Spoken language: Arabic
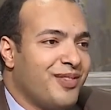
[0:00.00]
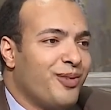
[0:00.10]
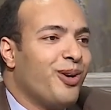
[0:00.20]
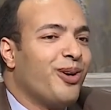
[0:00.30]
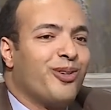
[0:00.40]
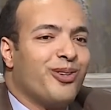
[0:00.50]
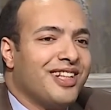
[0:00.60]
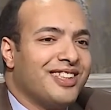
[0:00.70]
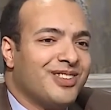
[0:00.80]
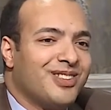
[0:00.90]
وهو لو
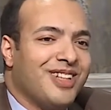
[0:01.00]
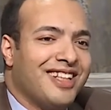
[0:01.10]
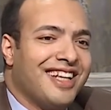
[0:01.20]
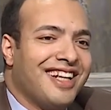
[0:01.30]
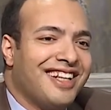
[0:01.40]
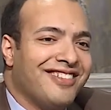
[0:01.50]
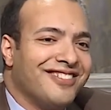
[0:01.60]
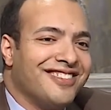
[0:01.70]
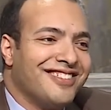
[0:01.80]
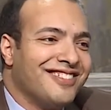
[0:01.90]
كويس مش محتاج
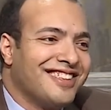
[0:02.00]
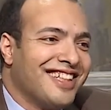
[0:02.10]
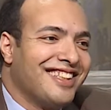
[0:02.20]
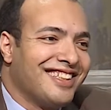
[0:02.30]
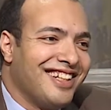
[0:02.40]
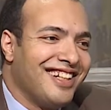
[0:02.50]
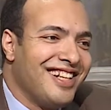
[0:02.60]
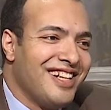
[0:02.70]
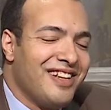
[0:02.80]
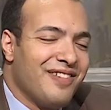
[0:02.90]
للعذر والستر
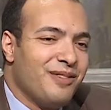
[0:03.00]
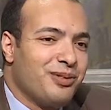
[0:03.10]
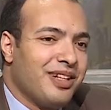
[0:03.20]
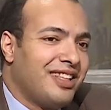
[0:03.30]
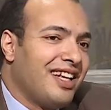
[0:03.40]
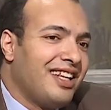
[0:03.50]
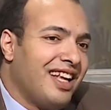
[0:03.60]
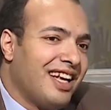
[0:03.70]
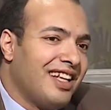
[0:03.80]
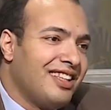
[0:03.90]
مش محتاج
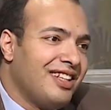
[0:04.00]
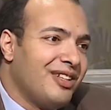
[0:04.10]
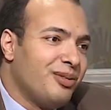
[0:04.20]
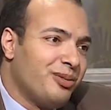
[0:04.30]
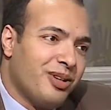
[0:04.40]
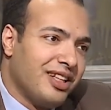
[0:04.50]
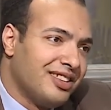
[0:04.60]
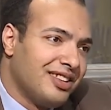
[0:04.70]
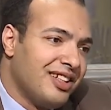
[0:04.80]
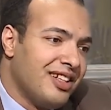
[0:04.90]
للحاجات دي لانه
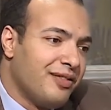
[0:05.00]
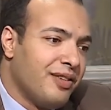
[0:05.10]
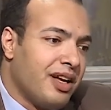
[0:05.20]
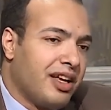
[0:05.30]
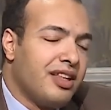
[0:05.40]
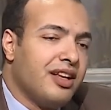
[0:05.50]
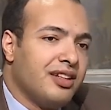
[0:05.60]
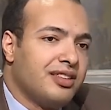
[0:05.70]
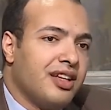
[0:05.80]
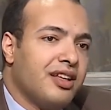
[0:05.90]
كويس فاكيد
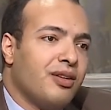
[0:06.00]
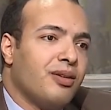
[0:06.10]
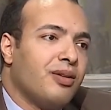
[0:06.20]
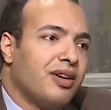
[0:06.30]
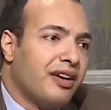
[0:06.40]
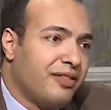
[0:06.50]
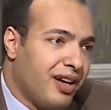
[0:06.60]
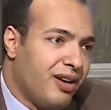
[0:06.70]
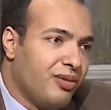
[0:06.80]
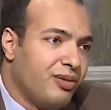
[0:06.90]
الانسان اللي هو
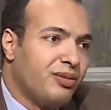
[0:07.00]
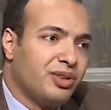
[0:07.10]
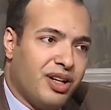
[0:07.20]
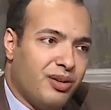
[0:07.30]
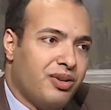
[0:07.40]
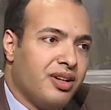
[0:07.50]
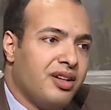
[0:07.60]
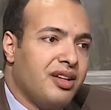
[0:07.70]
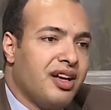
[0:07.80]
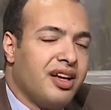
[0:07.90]
افعاله مش حلوه
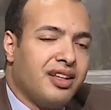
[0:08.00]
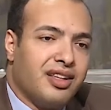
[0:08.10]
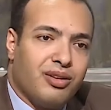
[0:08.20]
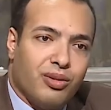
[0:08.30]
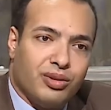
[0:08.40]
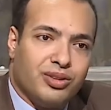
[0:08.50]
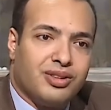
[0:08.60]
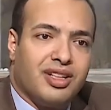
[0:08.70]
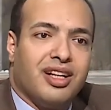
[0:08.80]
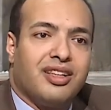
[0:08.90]
هيحتاج
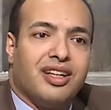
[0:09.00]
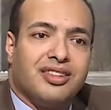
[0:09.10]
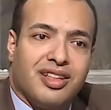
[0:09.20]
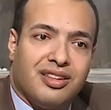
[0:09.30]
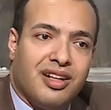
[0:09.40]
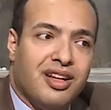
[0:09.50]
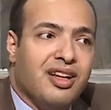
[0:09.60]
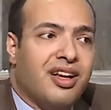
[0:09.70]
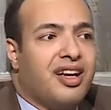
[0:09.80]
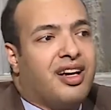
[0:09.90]
عذر هيحتاج ستر
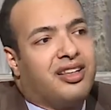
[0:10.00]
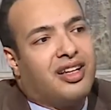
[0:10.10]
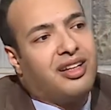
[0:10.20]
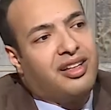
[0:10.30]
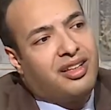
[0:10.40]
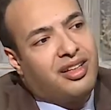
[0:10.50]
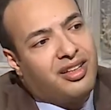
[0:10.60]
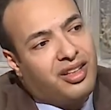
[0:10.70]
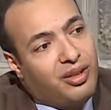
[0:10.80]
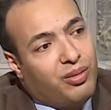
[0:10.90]
هيحتاج ان احنا
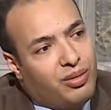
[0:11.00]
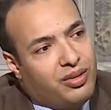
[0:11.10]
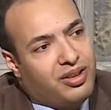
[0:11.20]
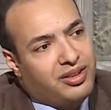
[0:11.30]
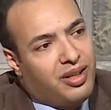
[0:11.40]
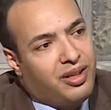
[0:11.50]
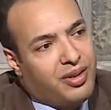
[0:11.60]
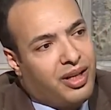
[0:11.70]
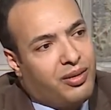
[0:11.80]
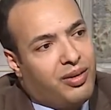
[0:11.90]
ندعي له نصلي
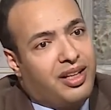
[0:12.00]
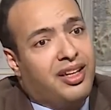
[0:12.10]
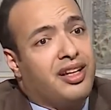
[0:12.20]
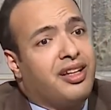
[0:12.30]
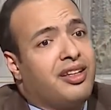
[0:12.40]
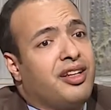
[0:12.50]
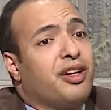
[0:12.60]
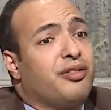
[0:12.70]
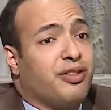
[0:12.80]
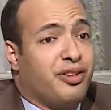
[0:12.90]
من اجله هيحتاج ان احنا
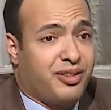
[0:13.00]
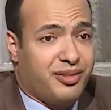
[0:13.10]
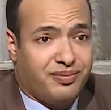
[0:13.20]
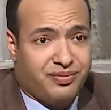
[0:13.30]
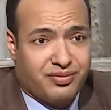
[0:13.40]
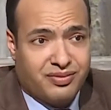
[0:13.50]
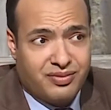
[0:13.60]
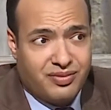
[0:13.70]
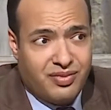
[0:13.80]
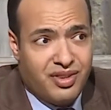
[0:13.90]
نغفر
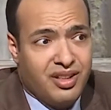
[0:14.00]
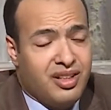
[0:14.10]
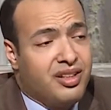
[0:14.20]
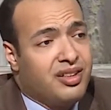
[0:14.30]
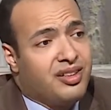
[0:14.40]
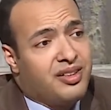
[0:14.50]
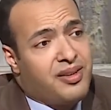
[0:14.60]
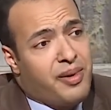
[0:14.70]
ولما نتامل